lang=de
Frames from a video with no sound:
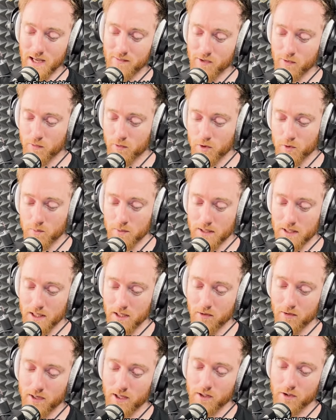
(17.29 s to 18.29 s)
Erwin
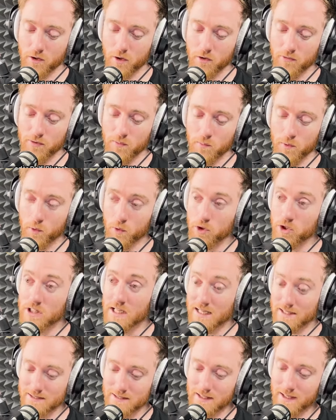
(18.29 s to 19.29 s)
Fuchsbichler oder Dolphy Blut,
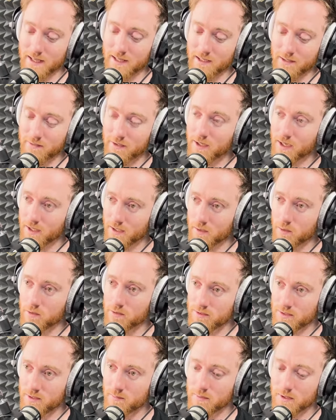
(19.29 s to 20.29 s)
Schlastlegende, wir erinnern
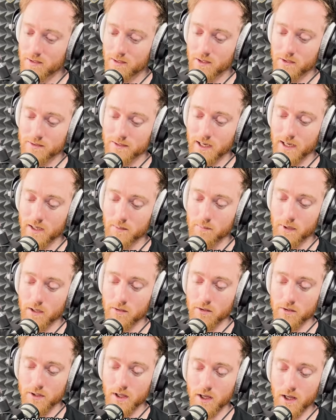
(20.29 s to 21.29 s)
uns, die mit
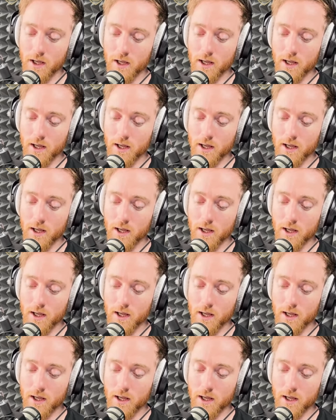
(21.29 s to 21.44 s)
Australien-Background,